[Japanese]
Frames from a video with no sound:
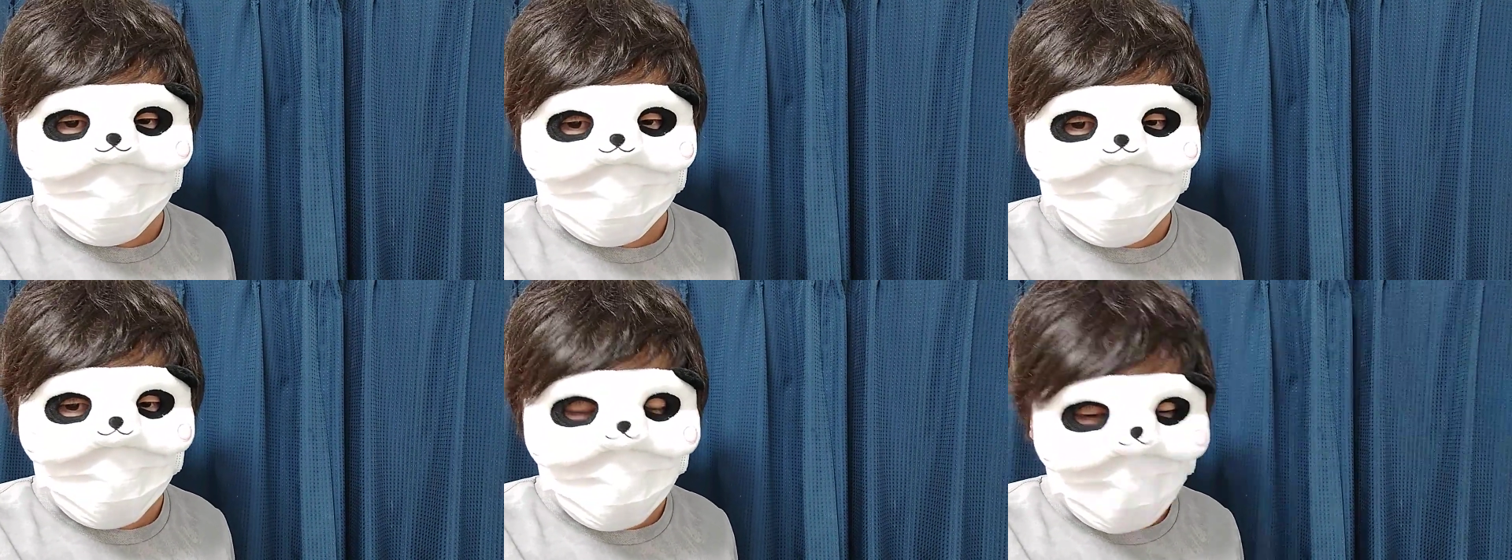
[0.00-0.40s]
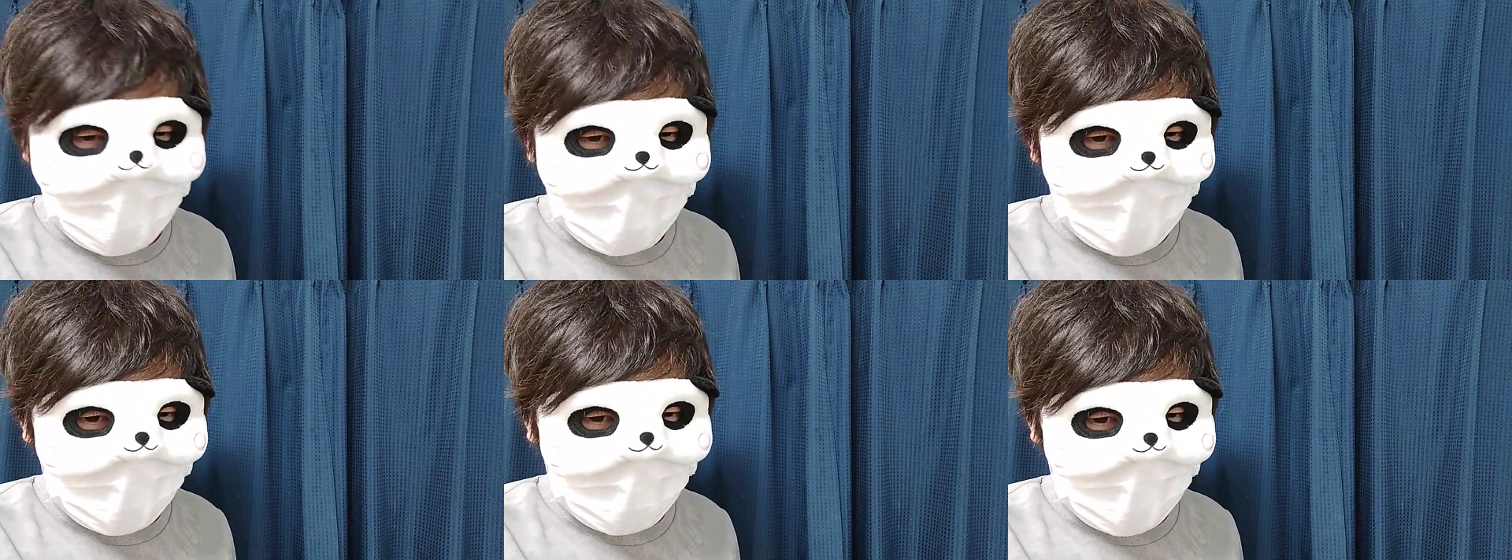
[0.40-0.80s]
横
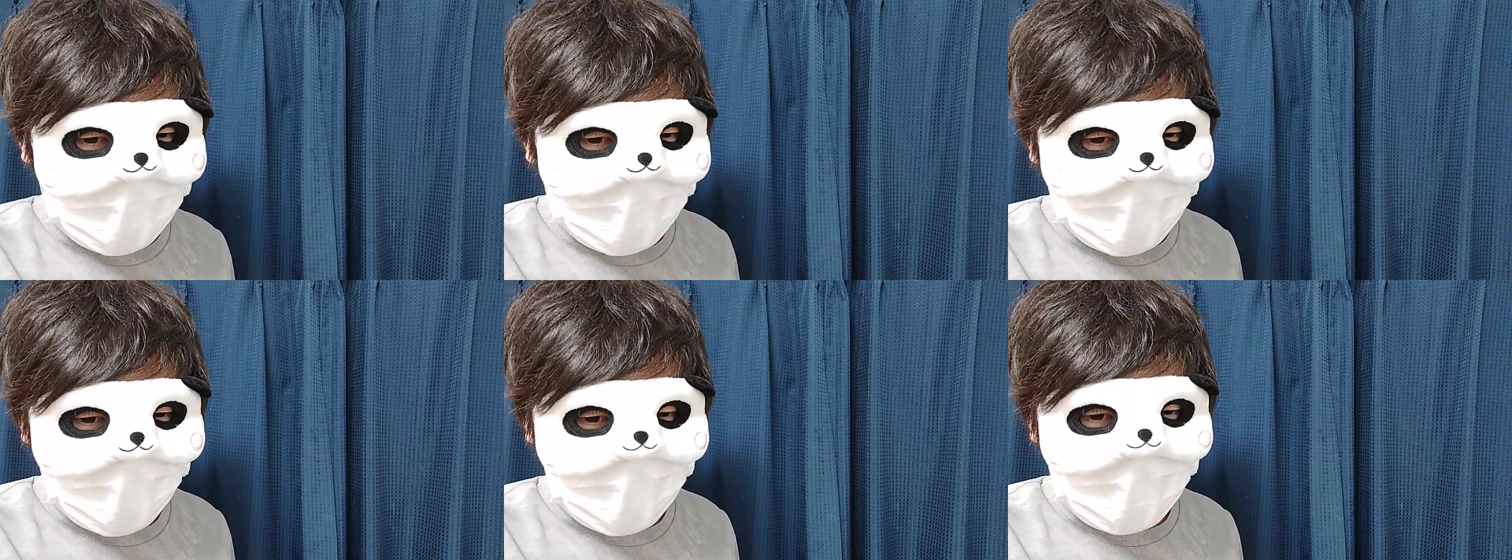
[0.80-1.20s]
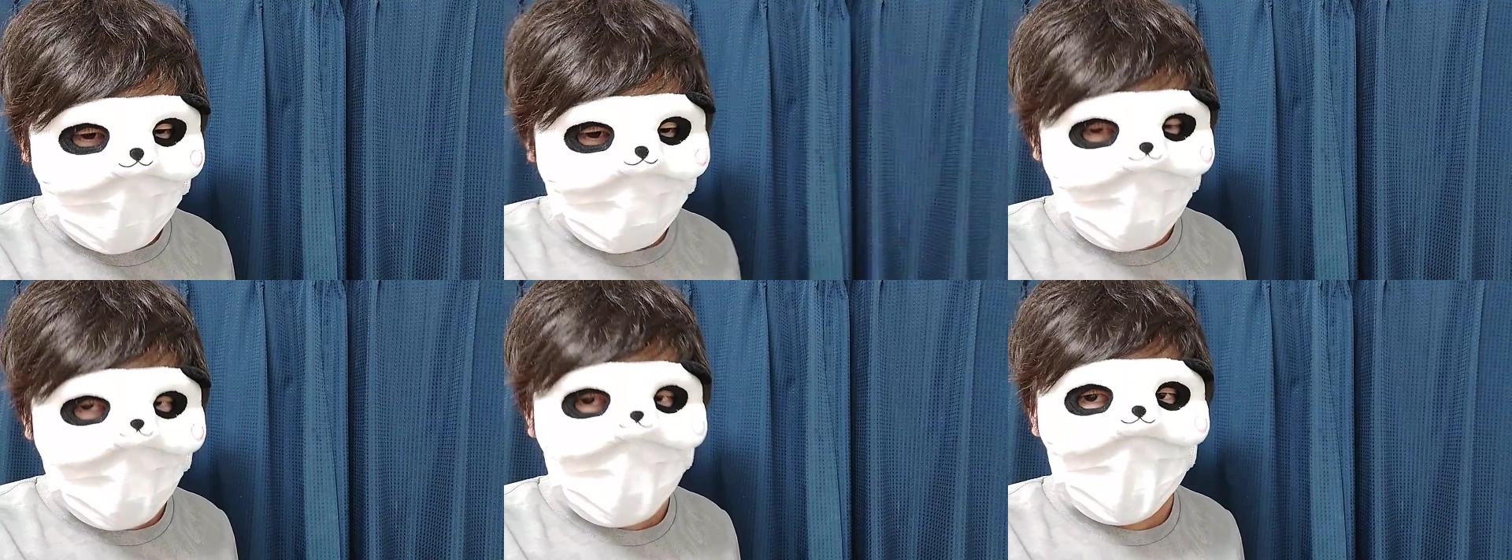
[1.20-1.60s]
浜全体
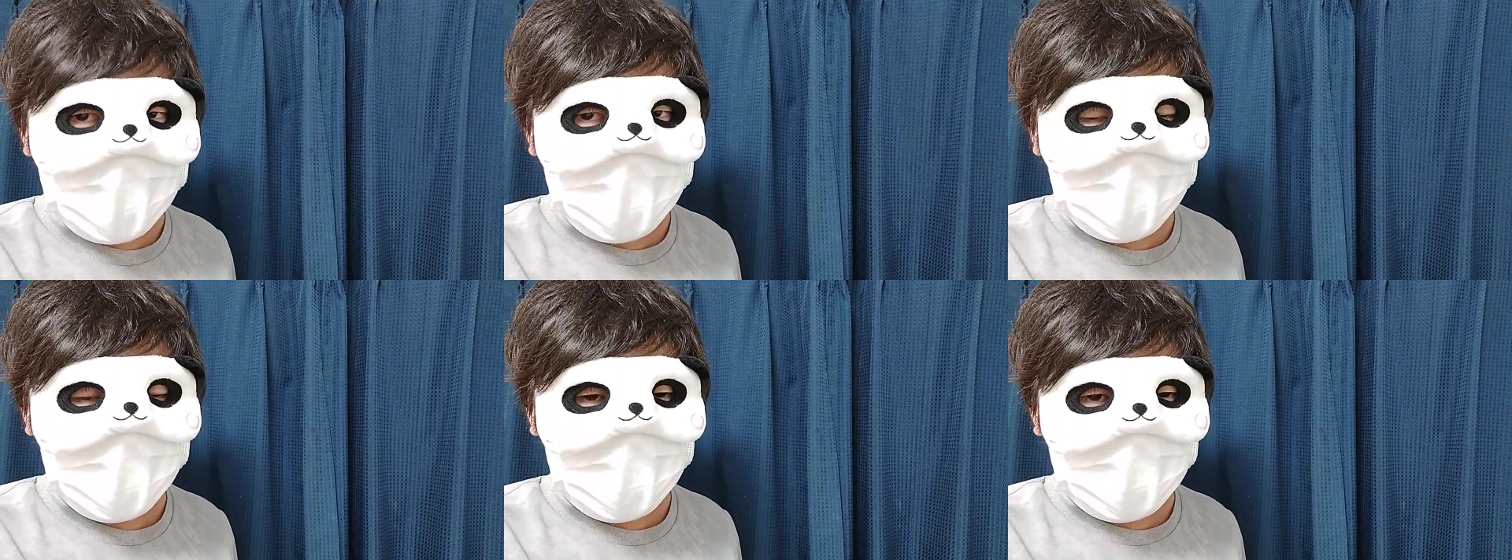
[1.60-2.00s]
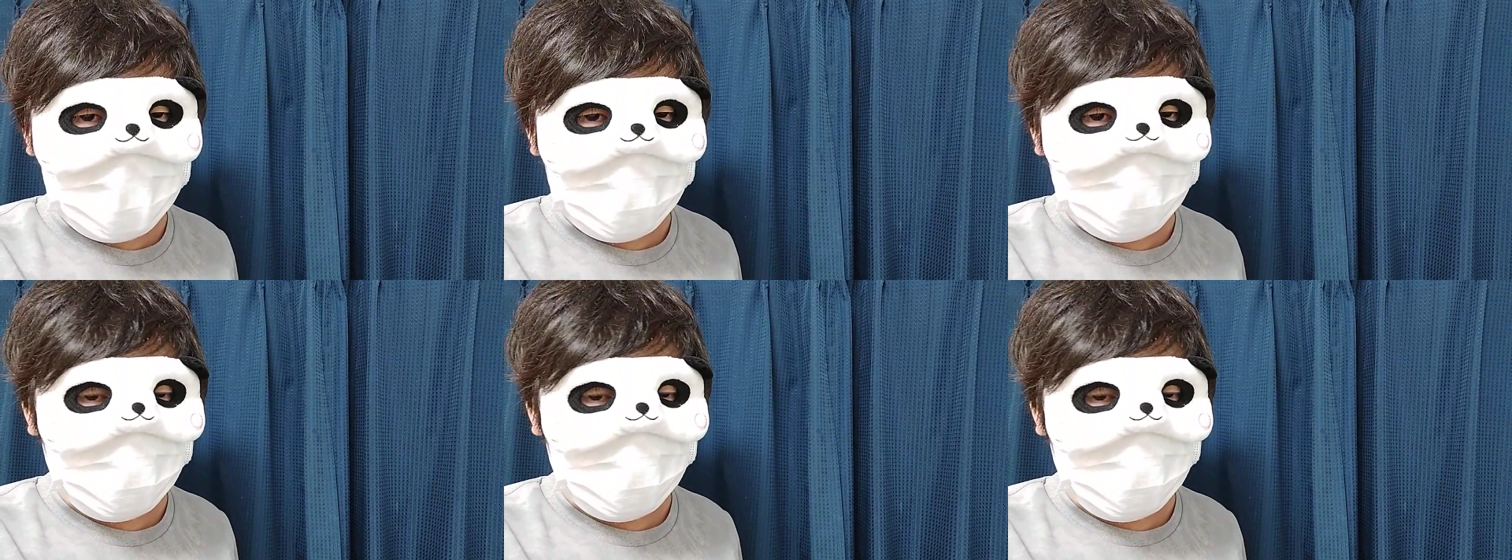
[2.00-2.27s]
で言えばね、